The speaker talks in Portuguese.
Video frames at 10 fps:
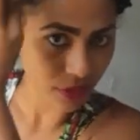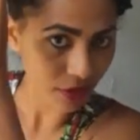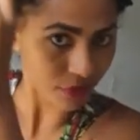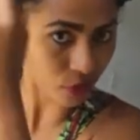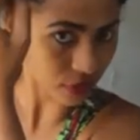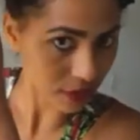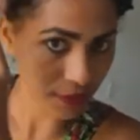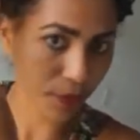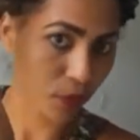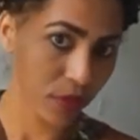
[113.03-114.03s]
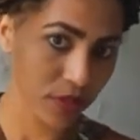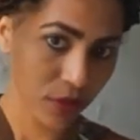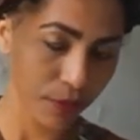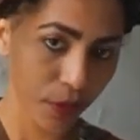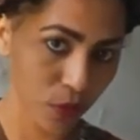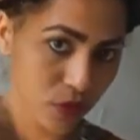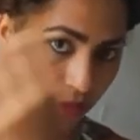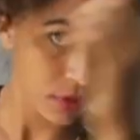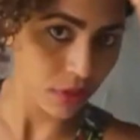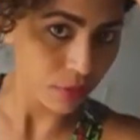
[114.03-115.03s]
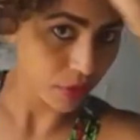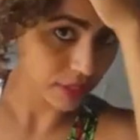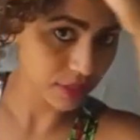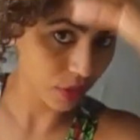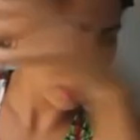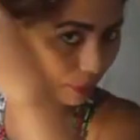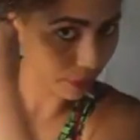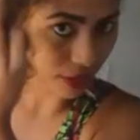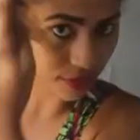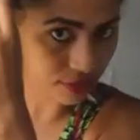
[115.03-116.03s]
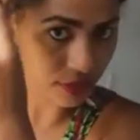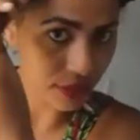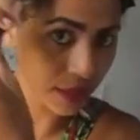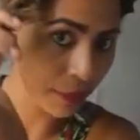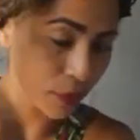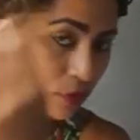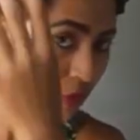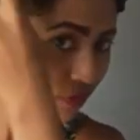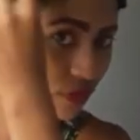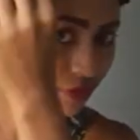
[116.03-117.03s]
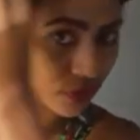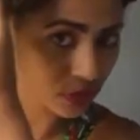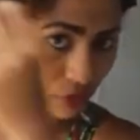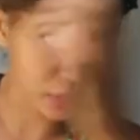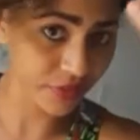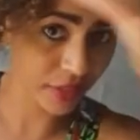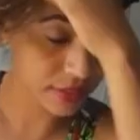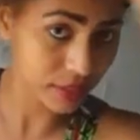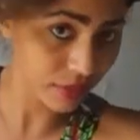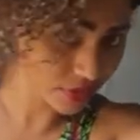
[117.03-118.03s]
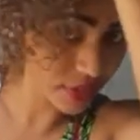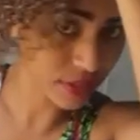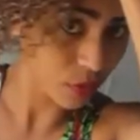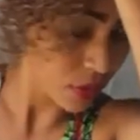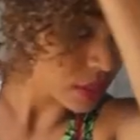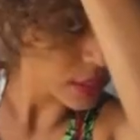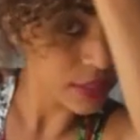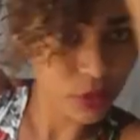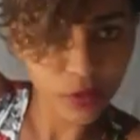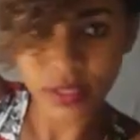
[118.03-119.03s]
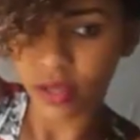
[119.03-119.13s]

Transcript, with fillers: dar a volta nas pontas, não pode porque senão ela amassa e depois quando você for soltar fica sem definição. Então o